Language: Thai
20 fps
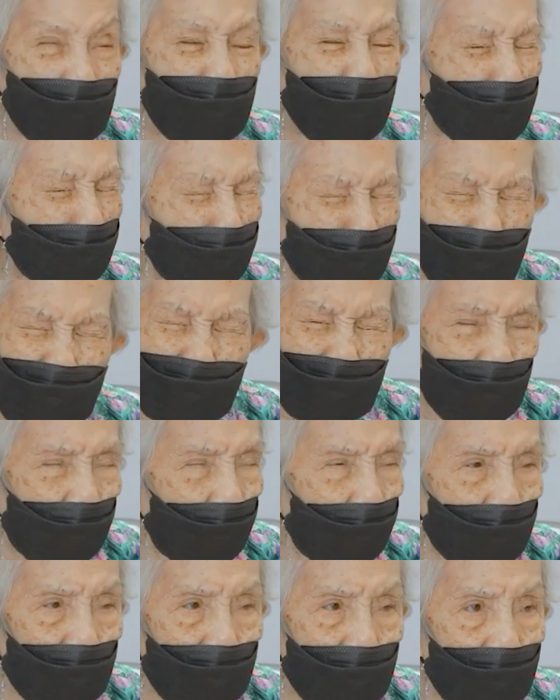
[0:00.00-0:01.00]
เจ็บเหลือ
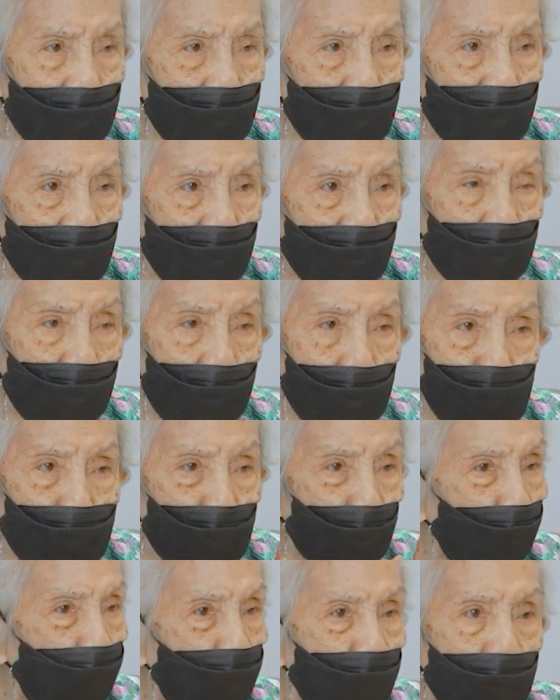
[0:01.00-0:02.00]
เกินเจ็บท
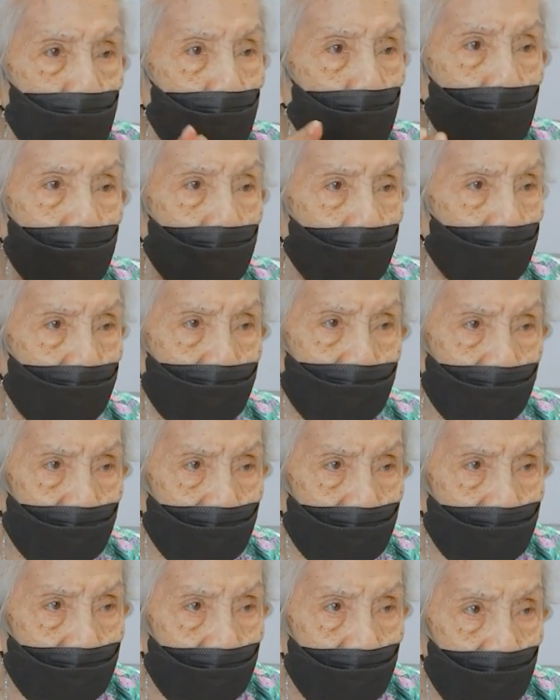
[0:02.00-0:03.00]
นไม่ไหวเลย
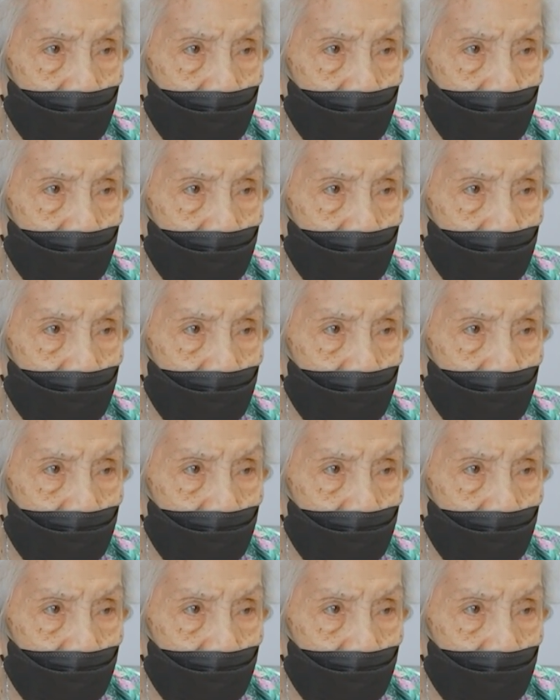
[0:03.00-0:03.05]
